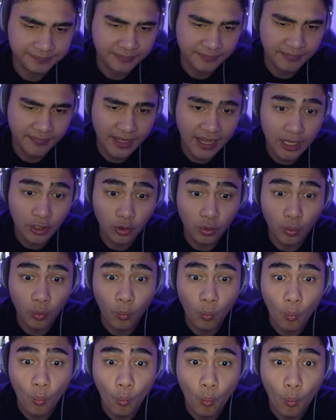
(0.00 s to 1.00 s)
The ano? path
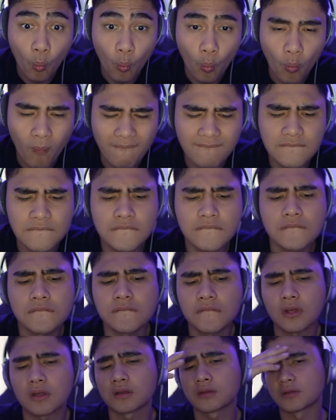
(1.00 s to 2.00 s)
ano? back to the
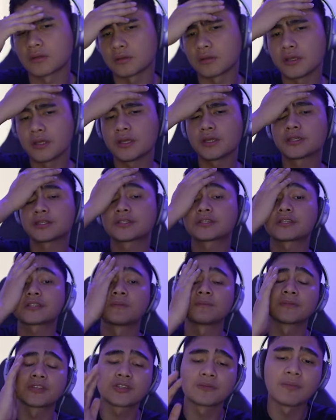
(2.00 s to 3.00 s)
throne is
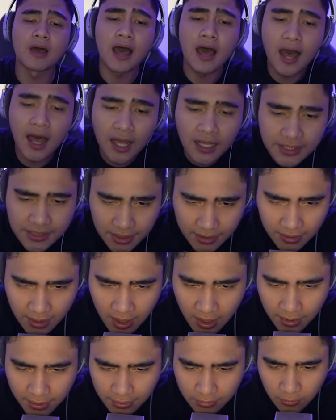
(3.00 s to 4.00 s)
illuminated Mas only
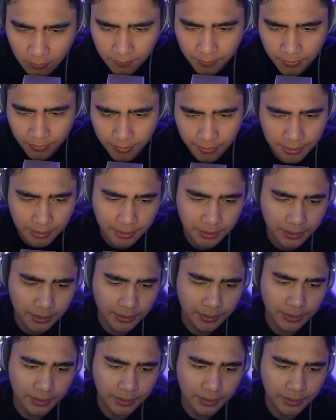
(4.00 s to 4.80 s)
tangke to, boy.